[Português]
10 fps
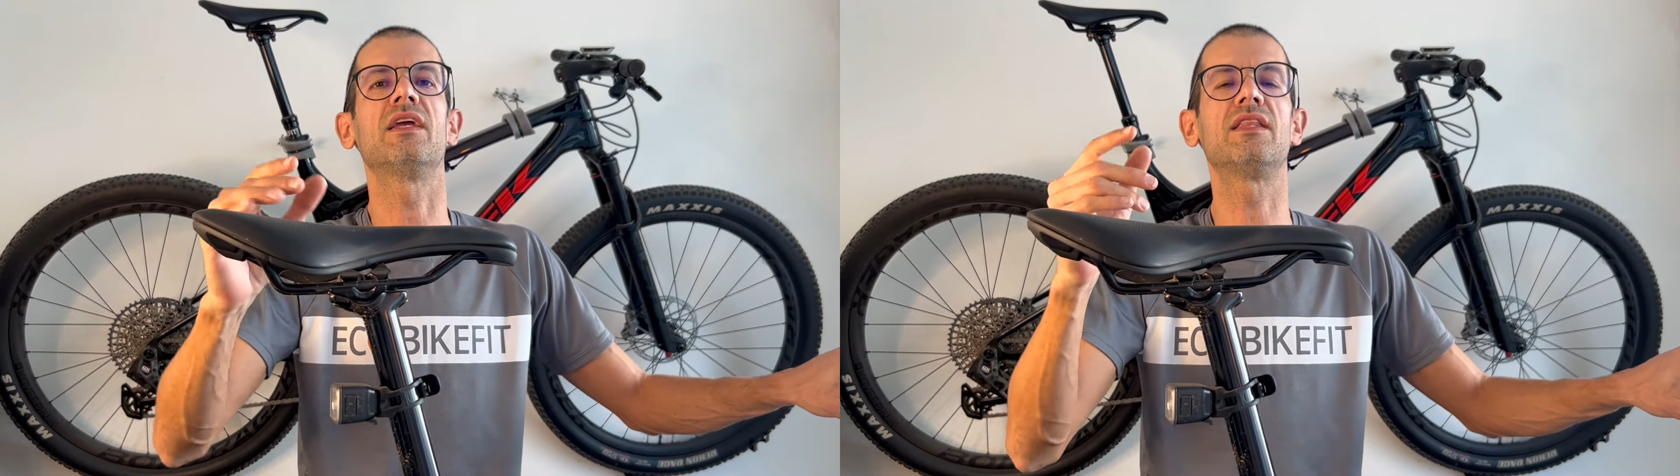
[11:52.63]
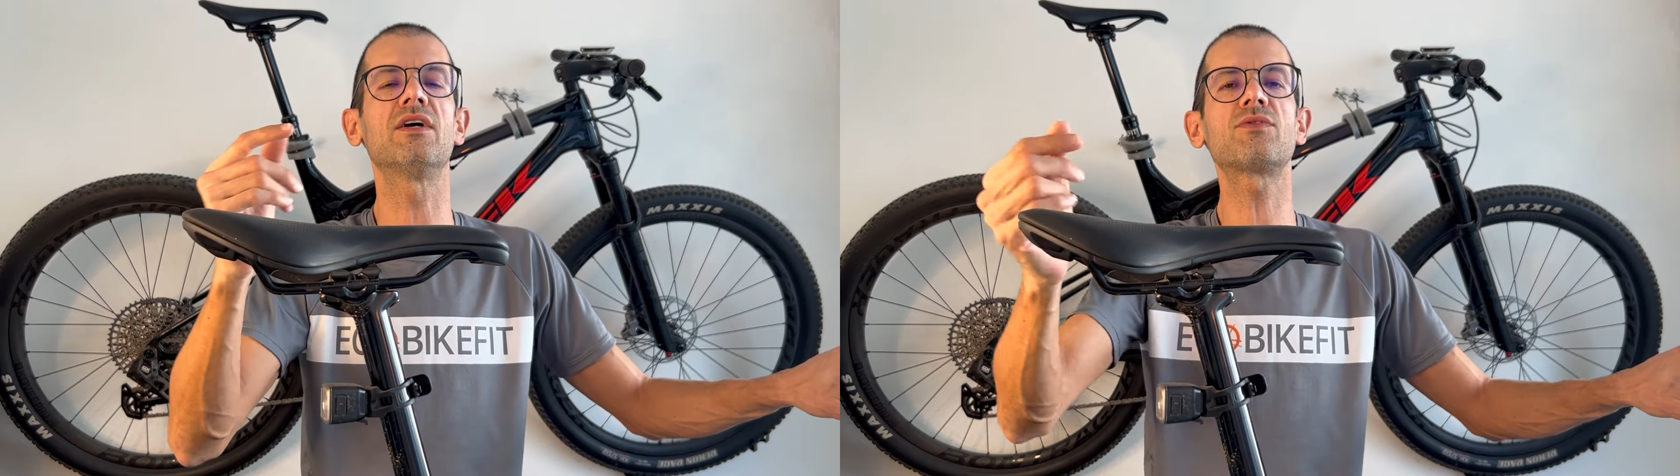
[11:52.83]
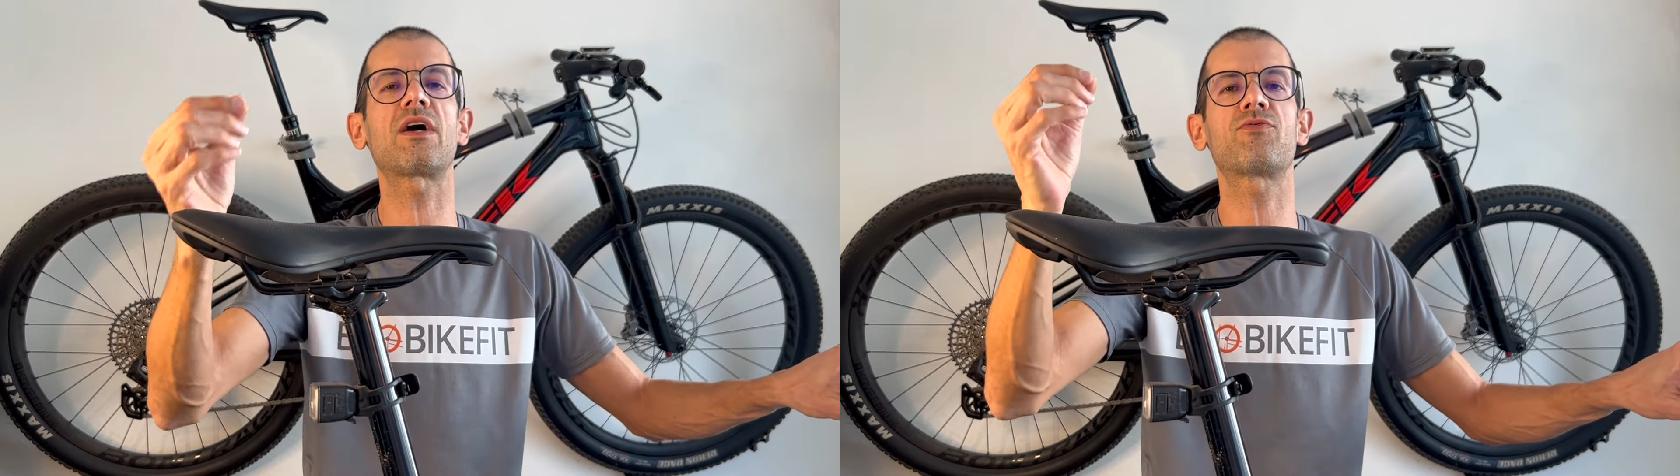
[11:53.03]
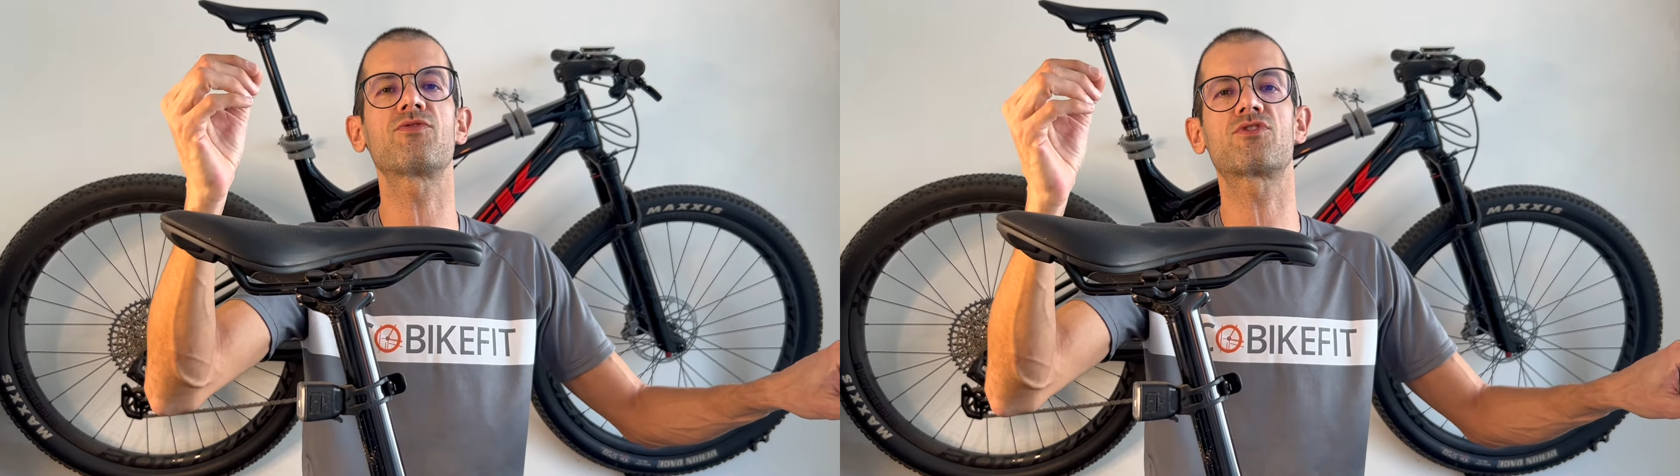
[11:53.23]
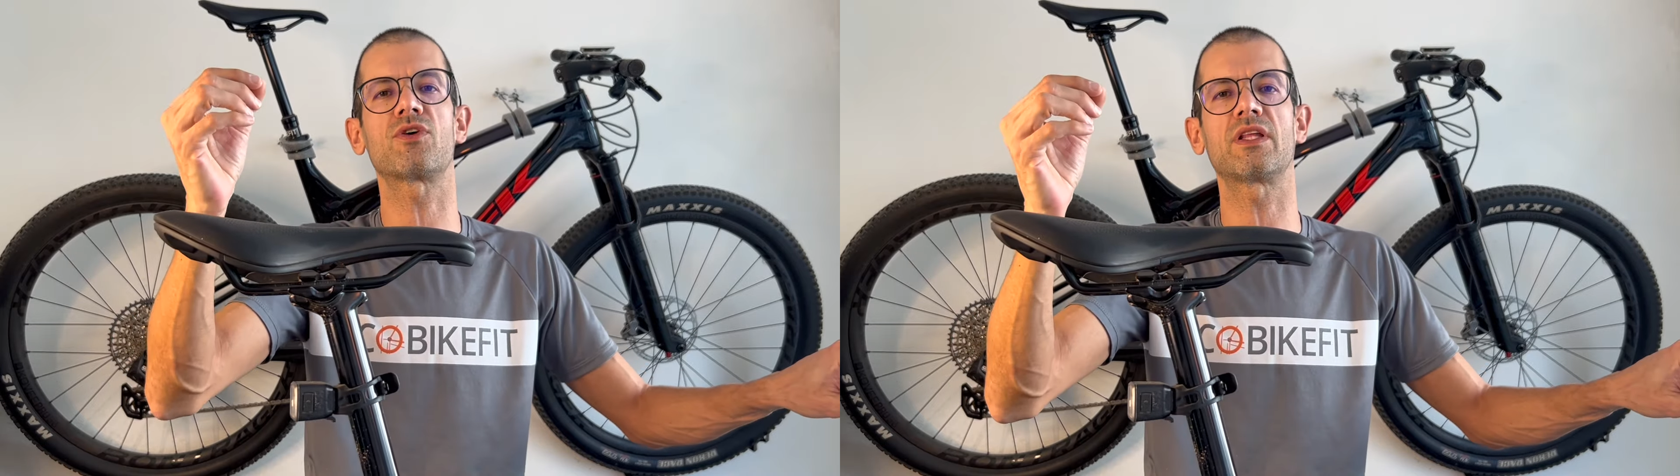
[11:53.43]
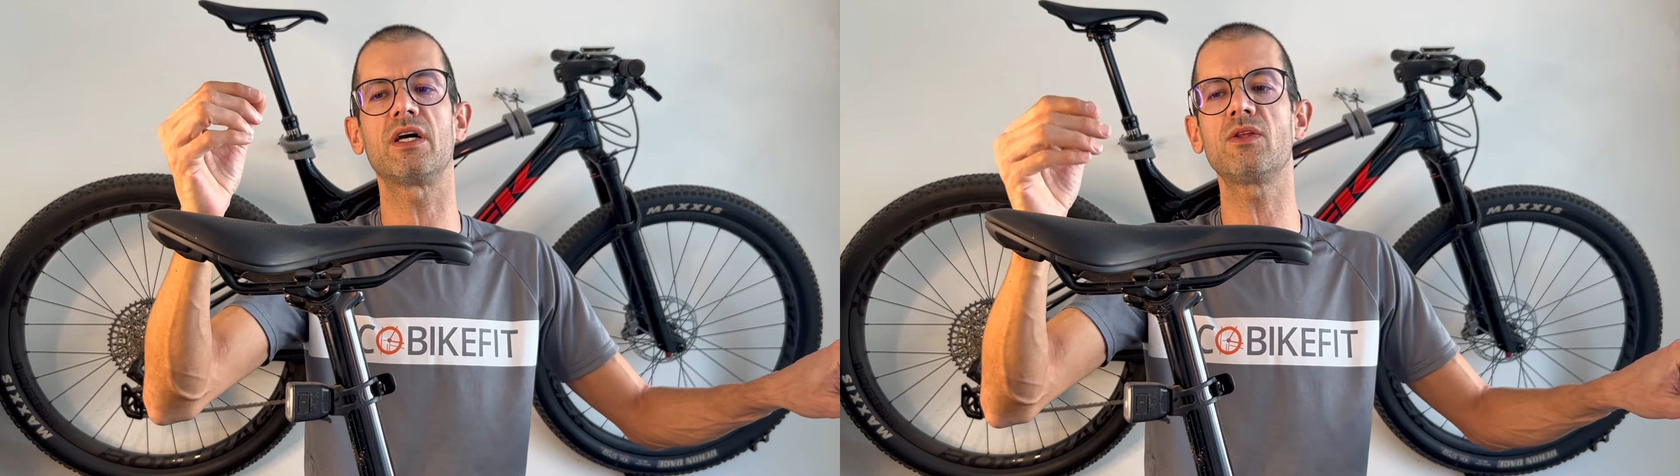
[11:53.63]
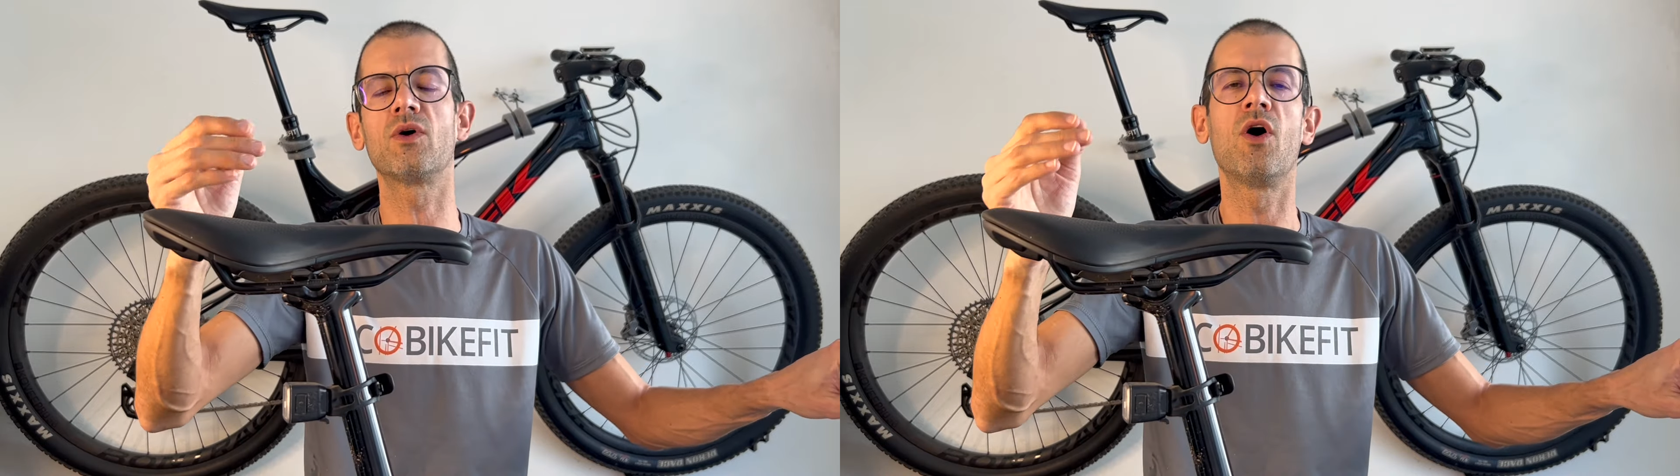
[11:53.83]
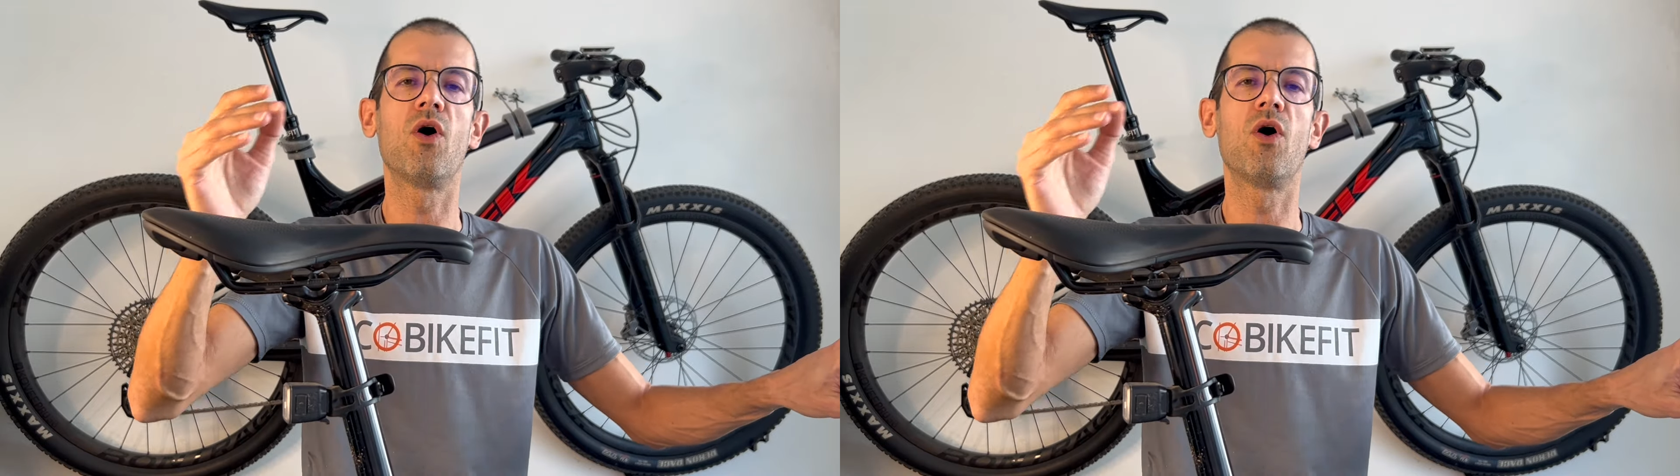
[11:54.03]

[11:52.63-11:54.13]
e não está funcionando,